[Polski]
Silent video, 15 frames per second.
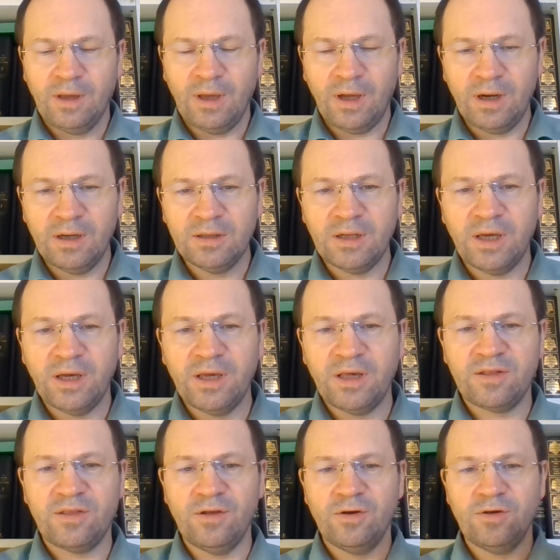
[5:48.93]
ale dla
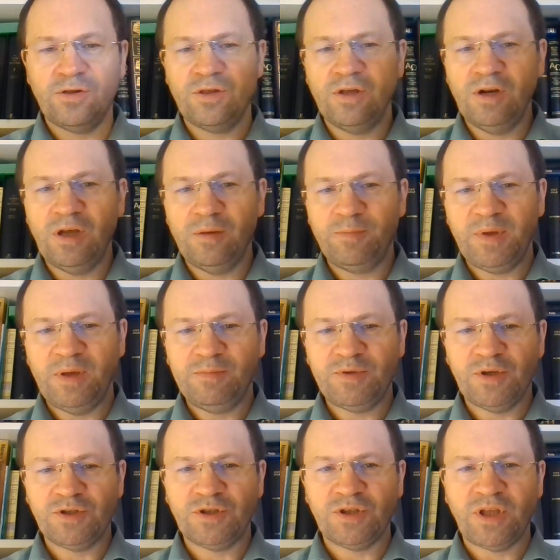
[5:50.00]
jasności lepiej
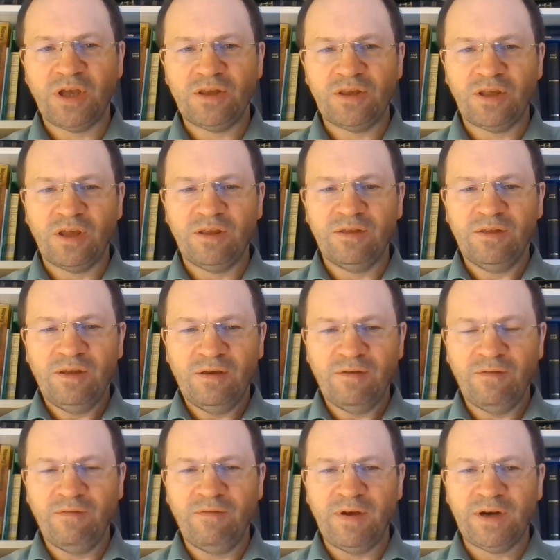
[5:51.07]
przeczytać ten
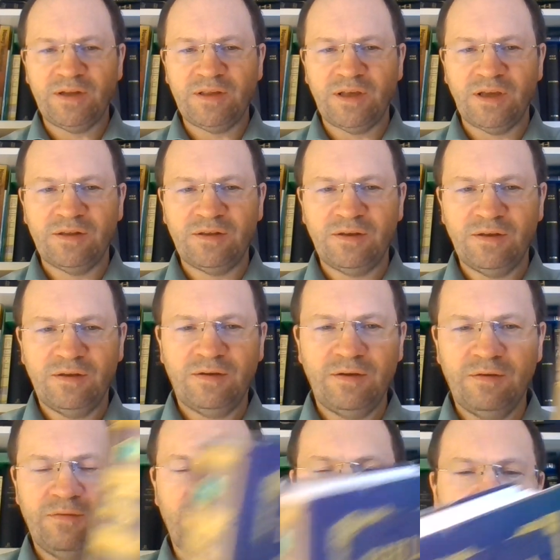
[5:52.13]
werset
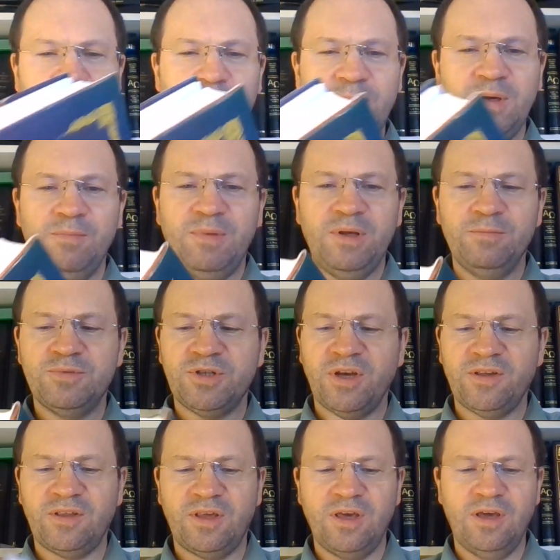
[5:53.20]
w Biblii
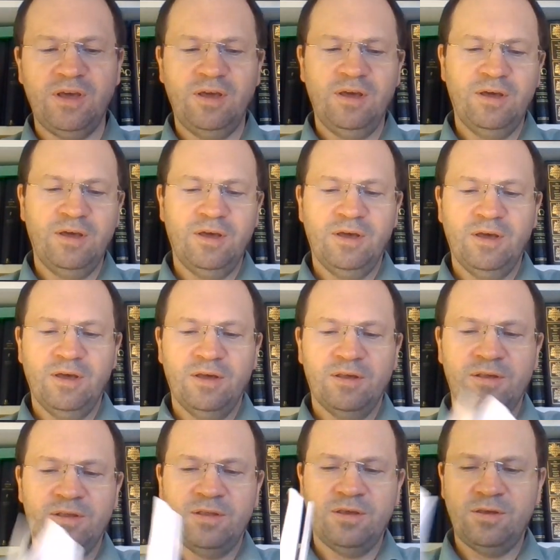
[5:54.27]
Brzeskiej
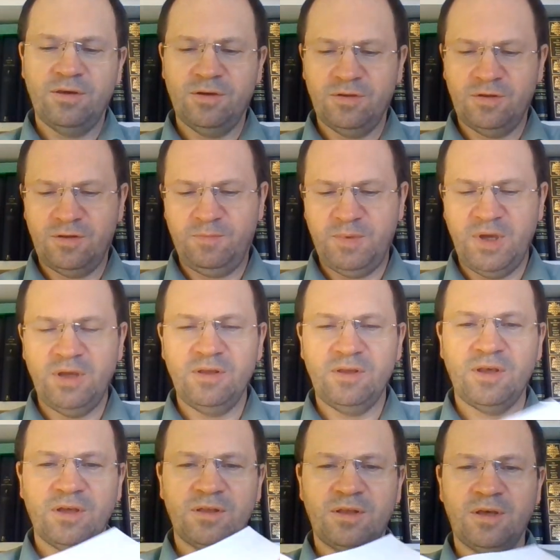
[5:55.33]
z
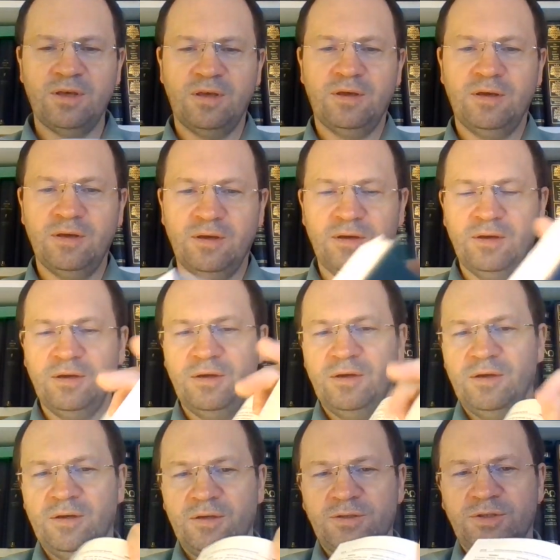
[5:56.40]

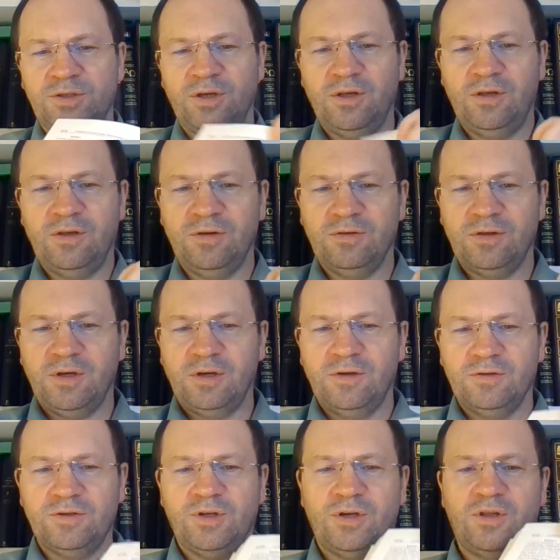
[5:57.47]

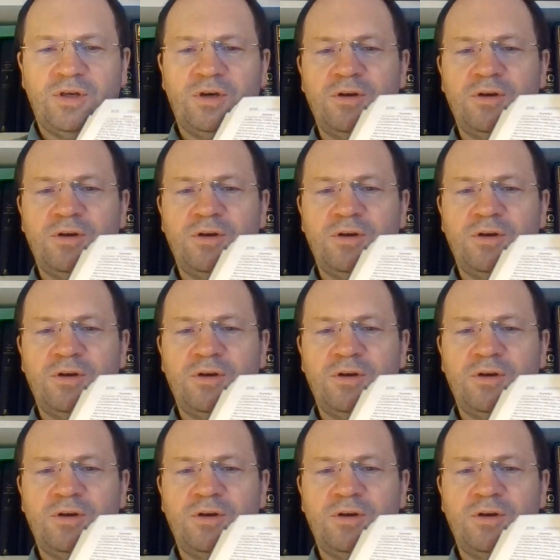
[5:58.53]
1563